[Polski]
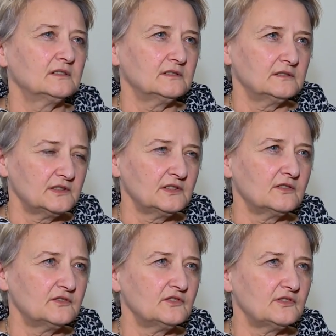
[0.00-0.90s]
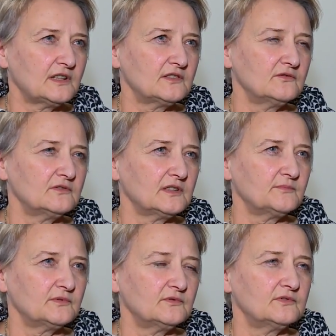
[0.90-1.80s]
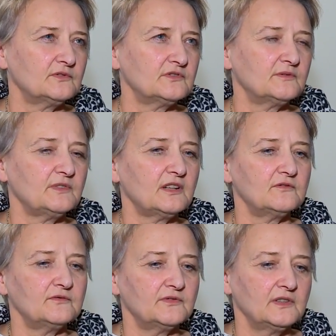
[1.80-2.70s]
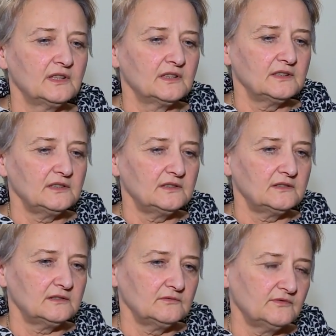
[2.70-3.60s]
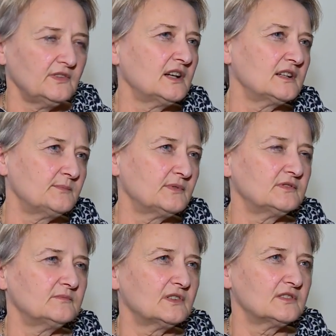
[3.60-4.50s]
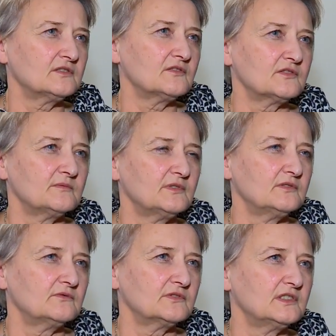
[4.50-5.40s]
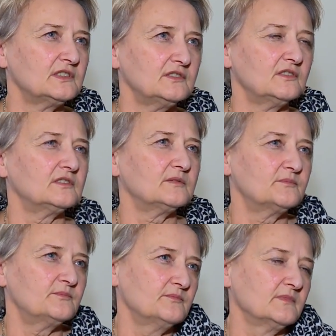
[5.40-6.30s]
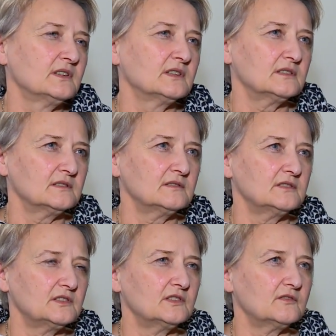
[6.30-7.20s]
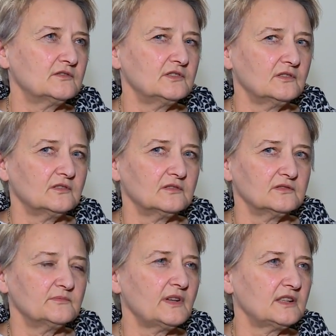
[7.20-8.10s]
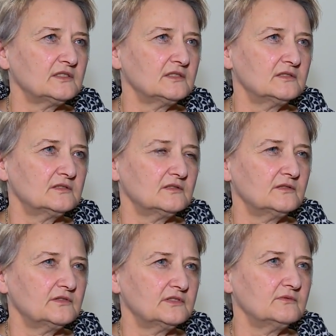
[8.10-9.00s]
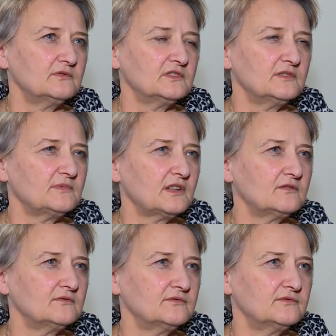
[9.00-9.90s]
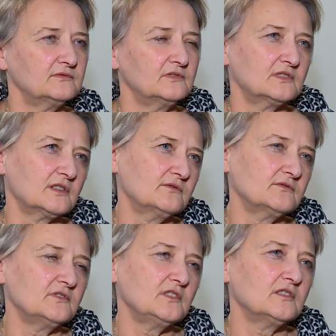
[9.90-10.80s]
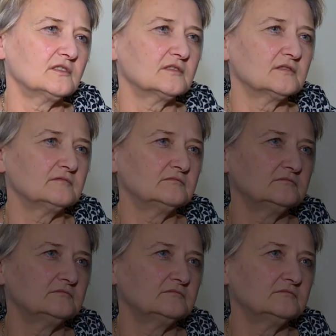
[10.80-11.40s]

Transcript: e jeśli chodzi o nadzór nad produkcją ziemniaków i uwagi po tym nadzorze będą uwzględnione Y, jeśli chodzi o zmiany co do wysyłki ziemniaków do krajów unijnych.